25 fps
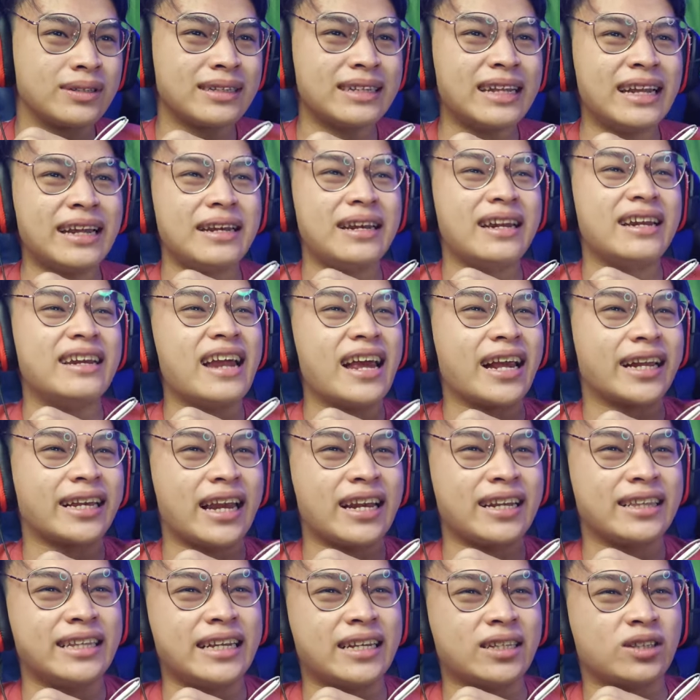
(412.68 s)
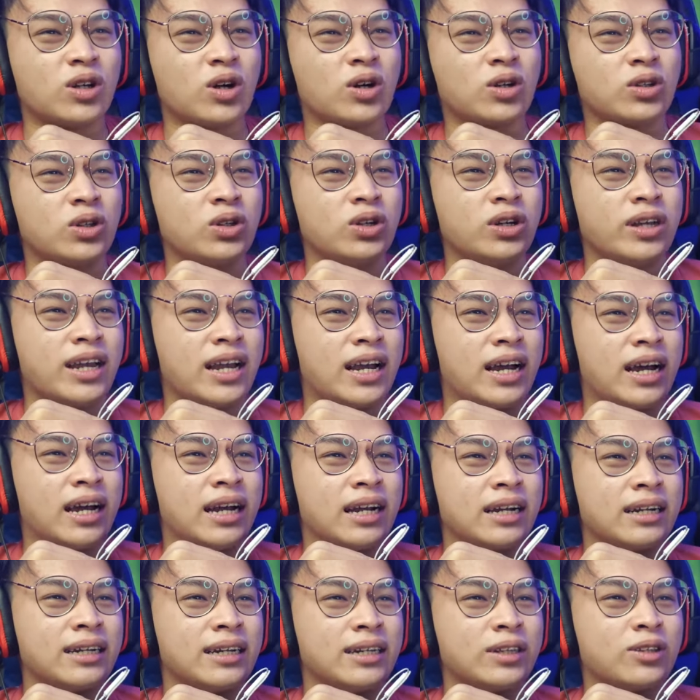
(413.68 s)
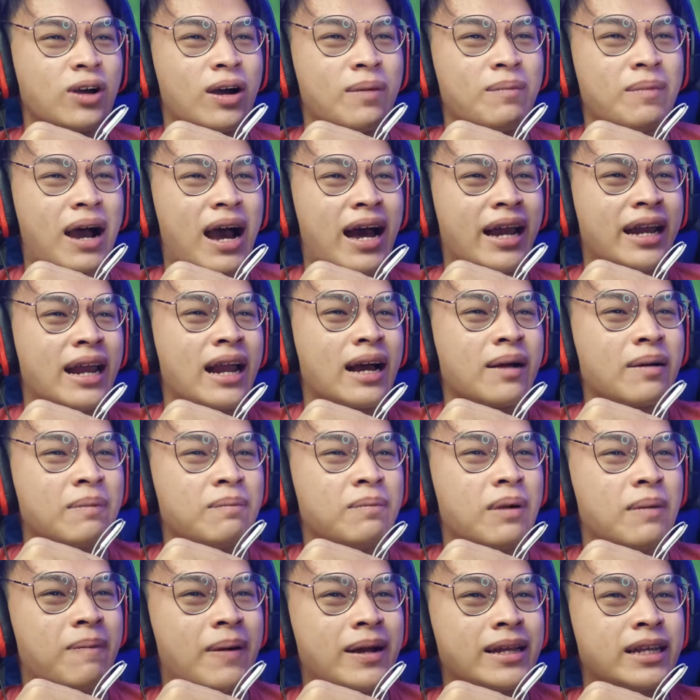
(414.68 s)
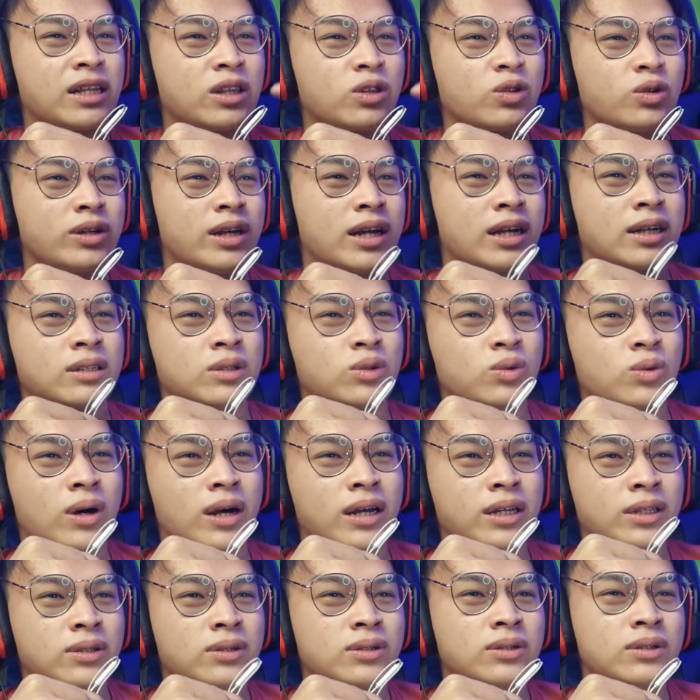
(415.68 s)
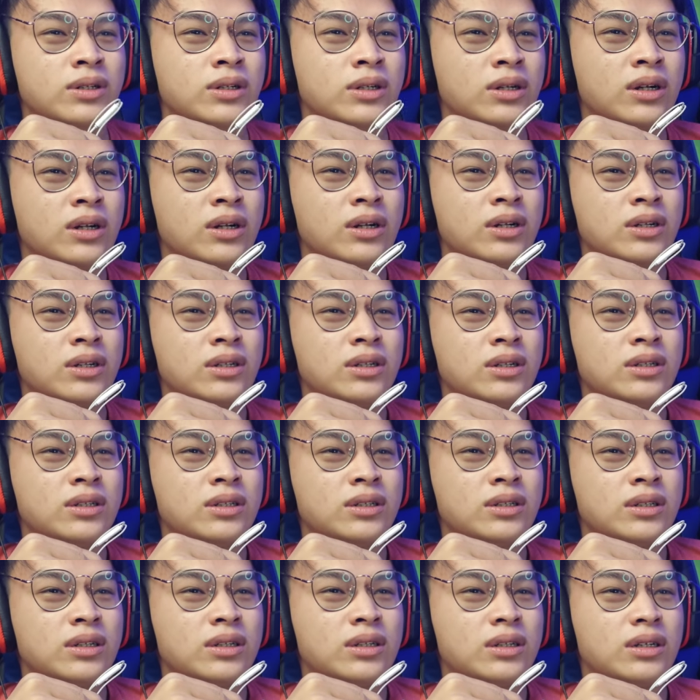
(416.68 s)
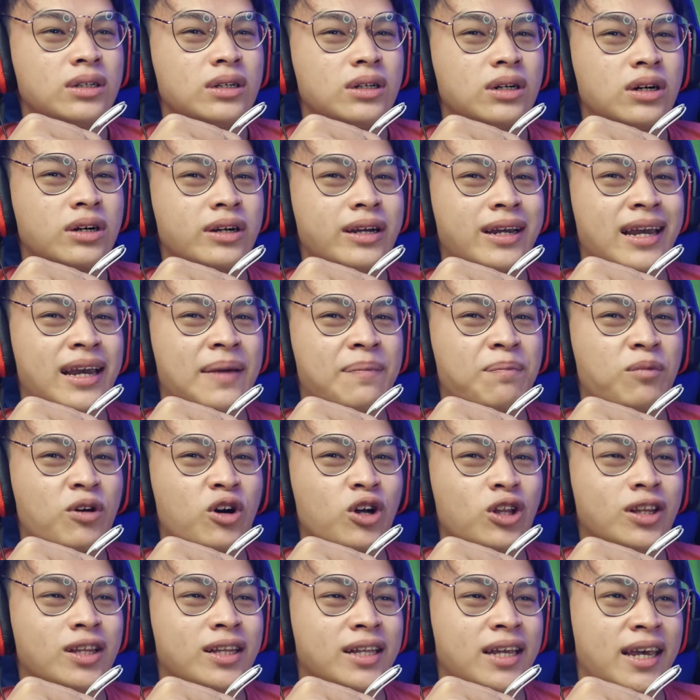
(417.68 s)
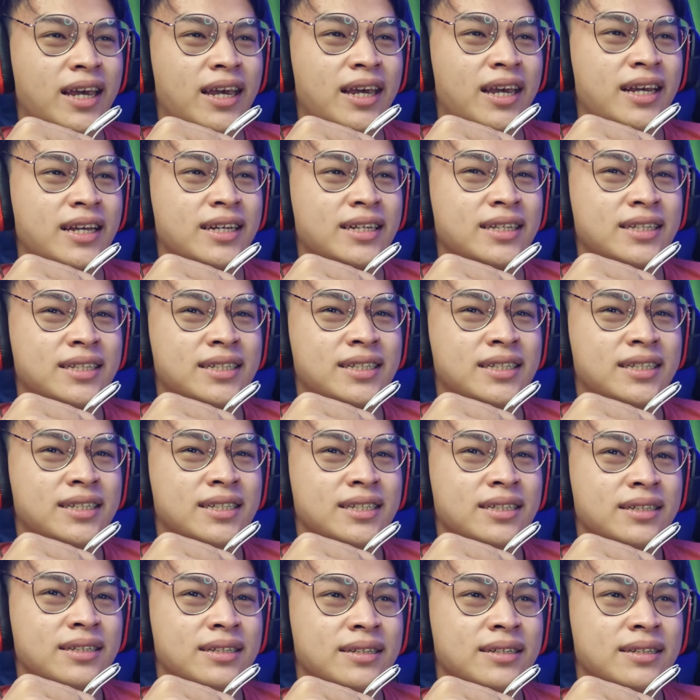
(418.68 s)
Dia, dia naik dari TikTok tuh yang itu sama anak sama bapaknya tuh yang tua itu. Oke, okay, podcast.